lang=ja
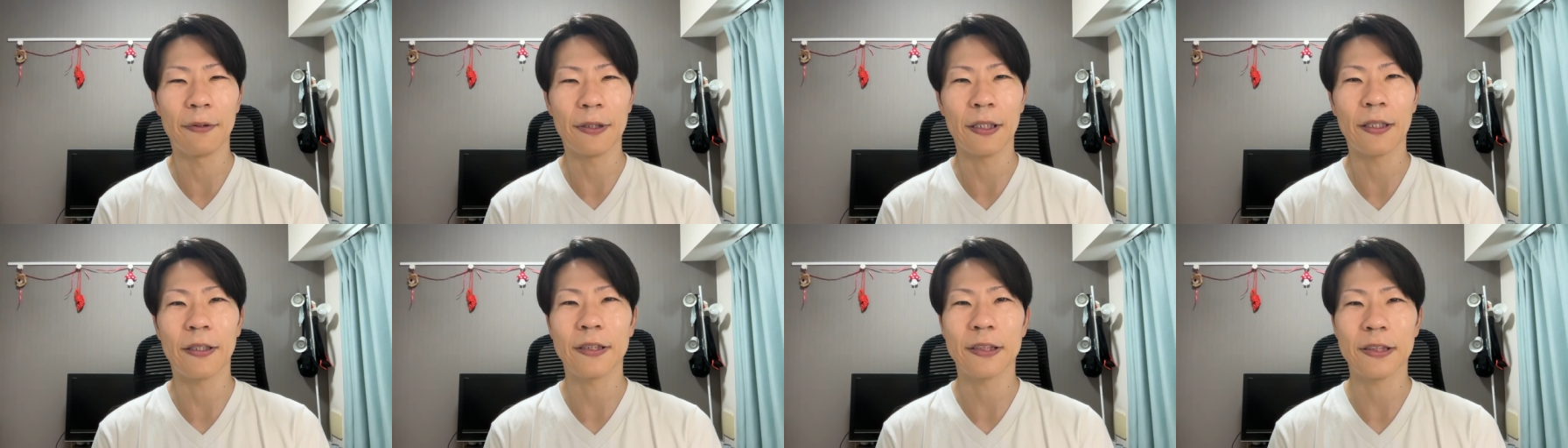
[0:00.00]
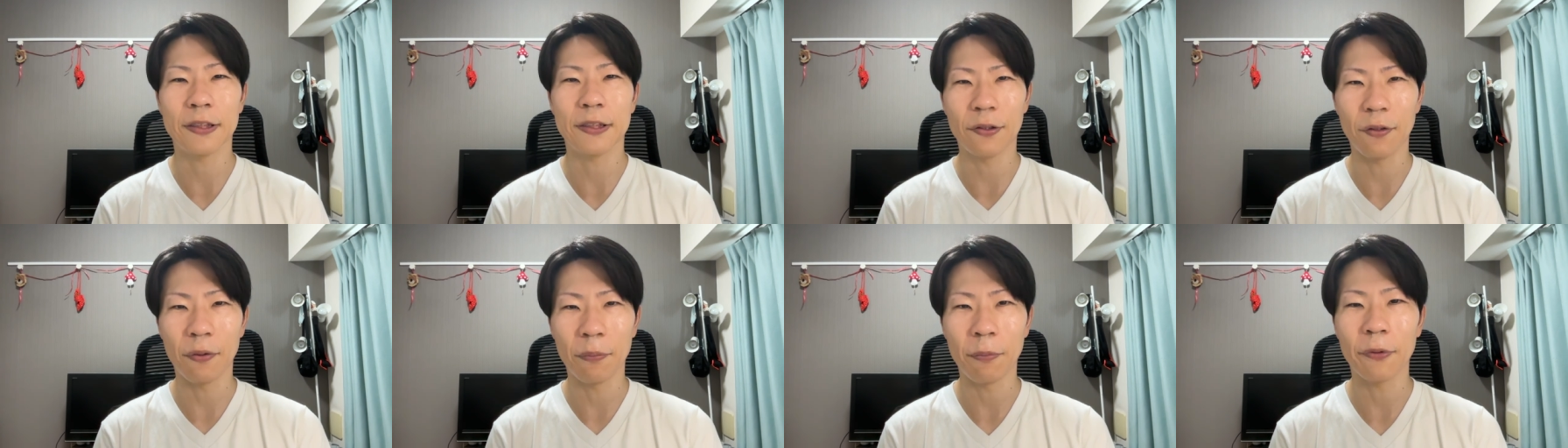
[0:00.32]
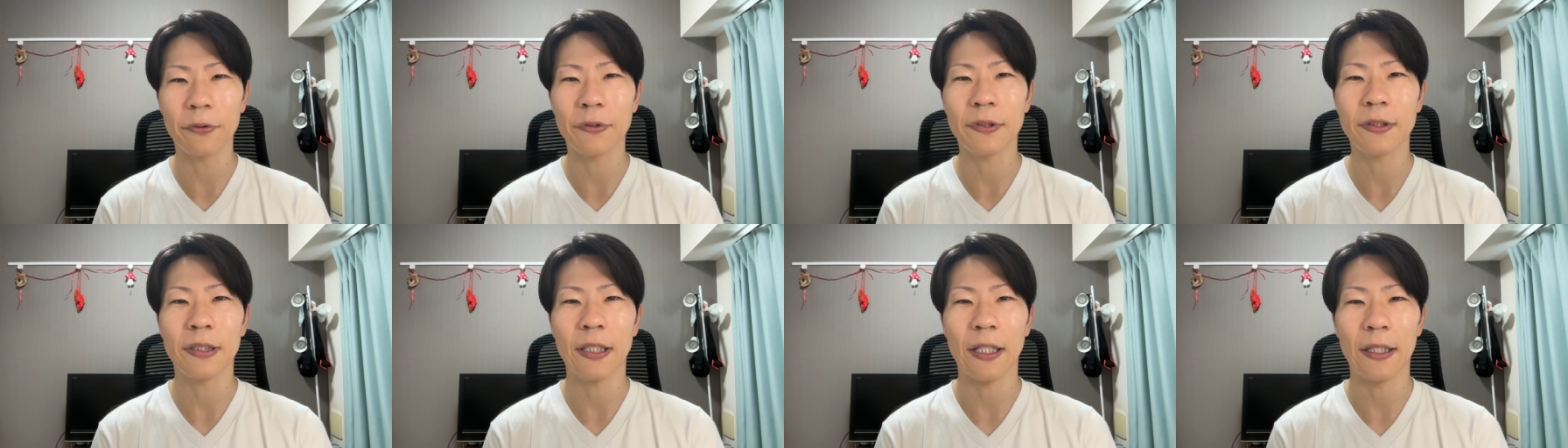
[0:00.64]
私
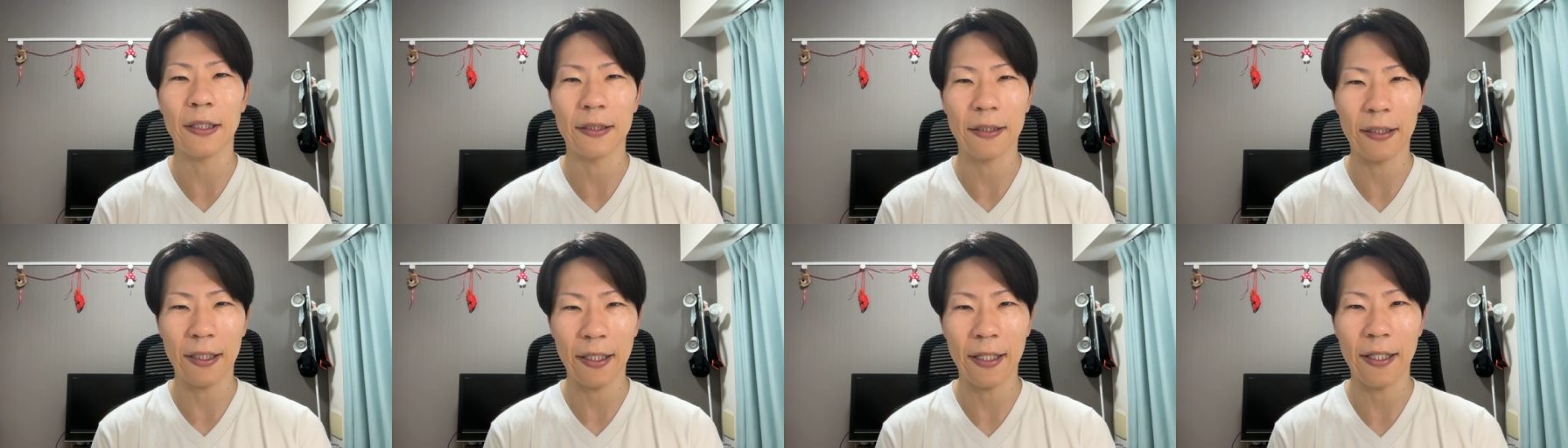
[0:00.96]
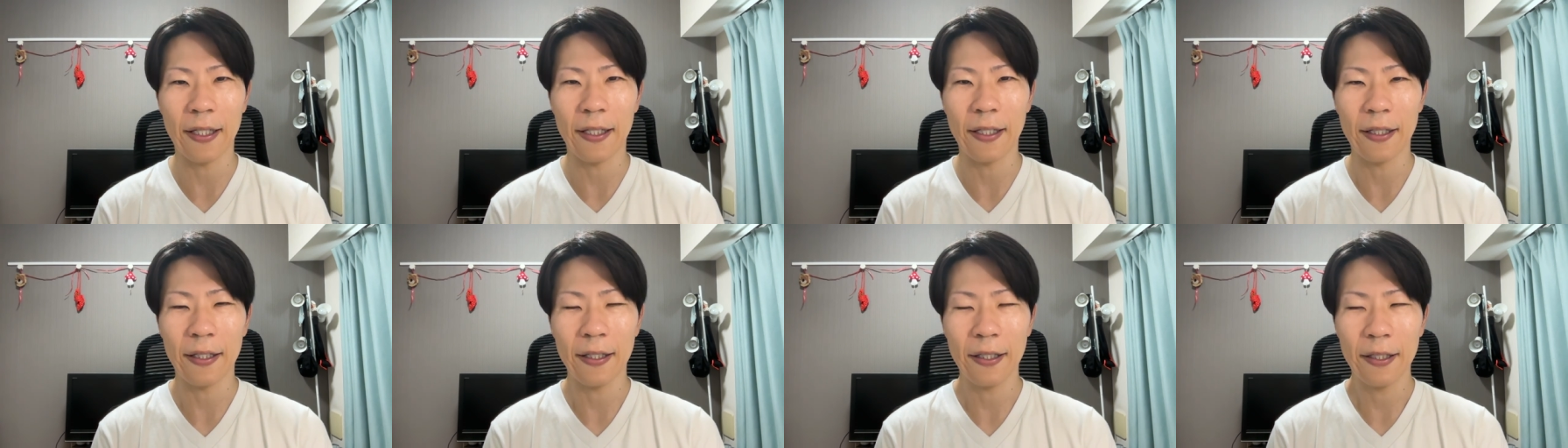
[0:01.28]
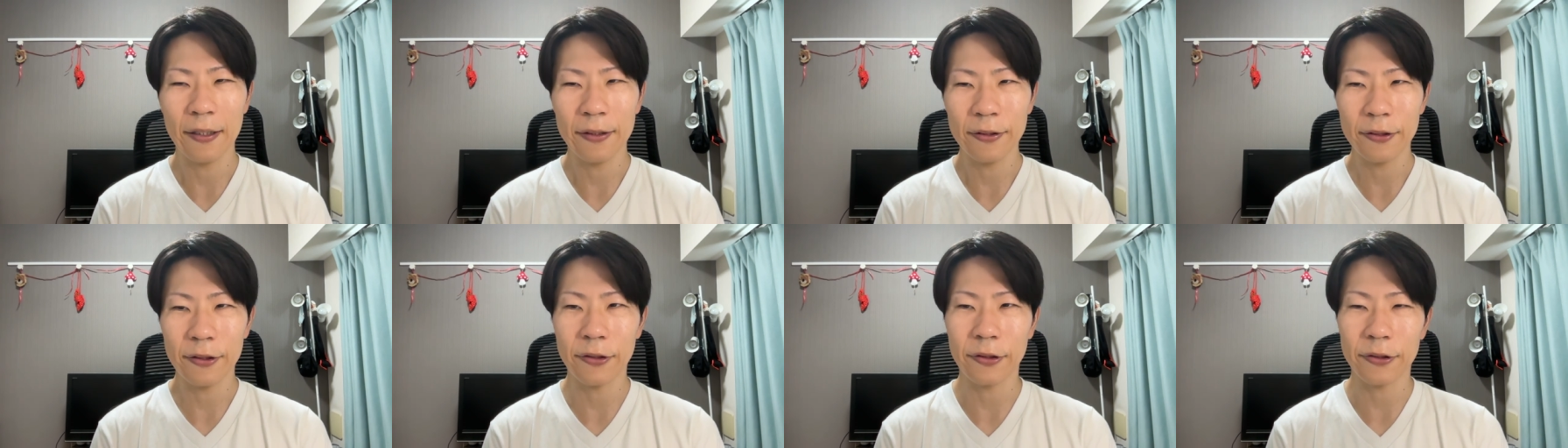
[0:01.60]
思ったんで、
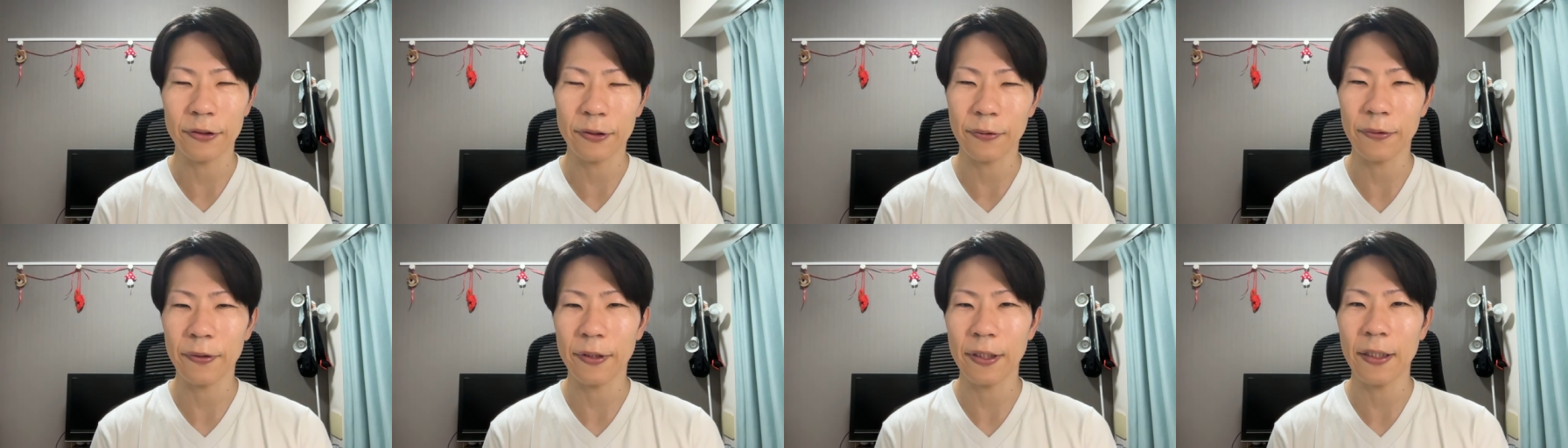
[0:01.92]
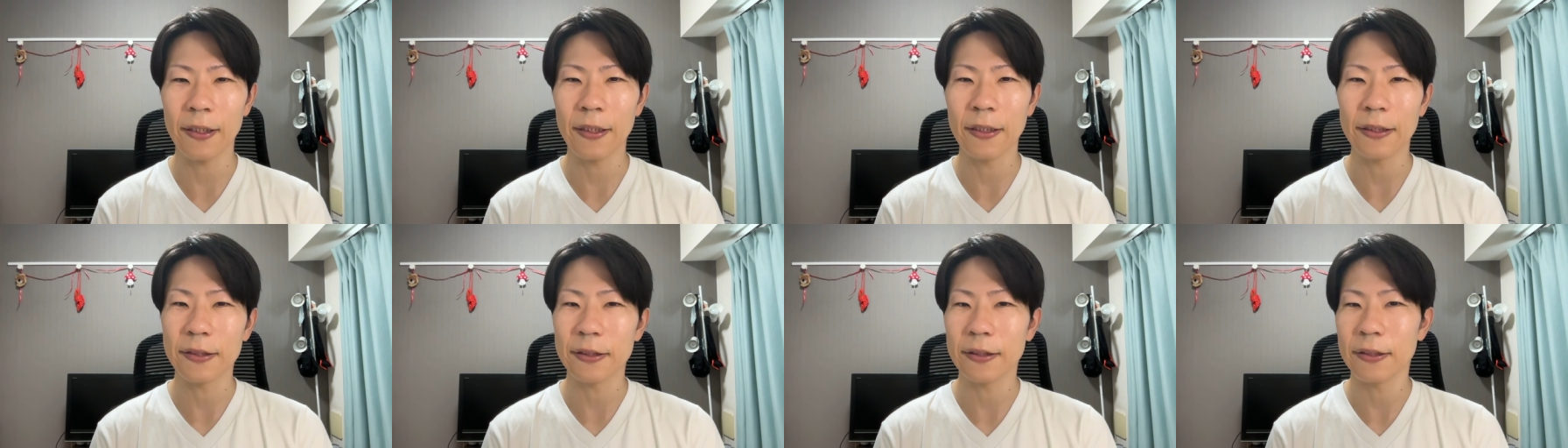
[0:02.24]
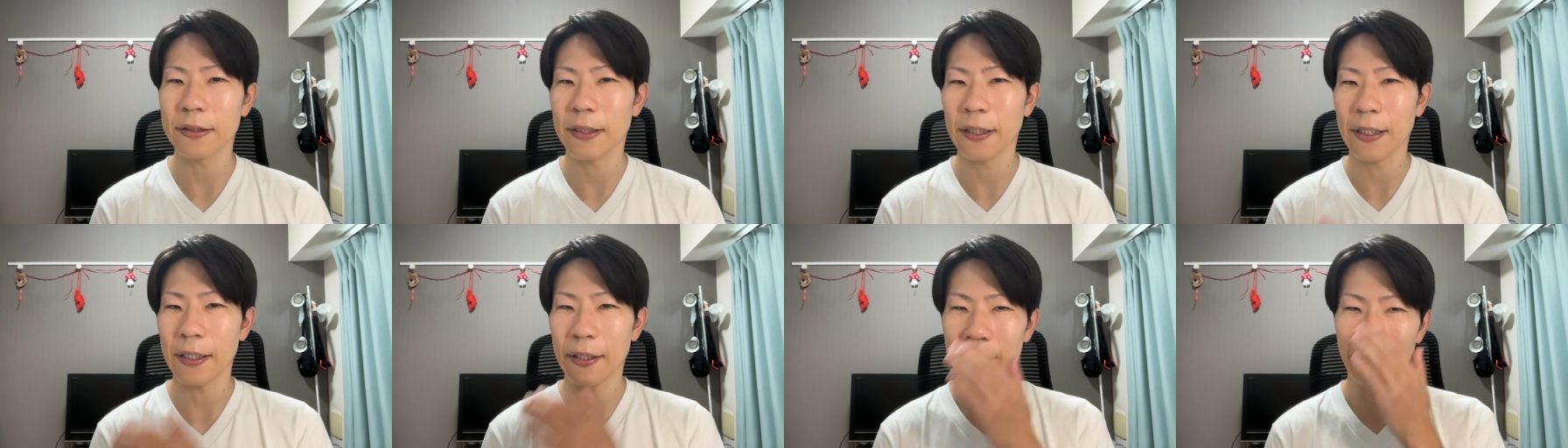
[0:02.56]
ちょっとその件について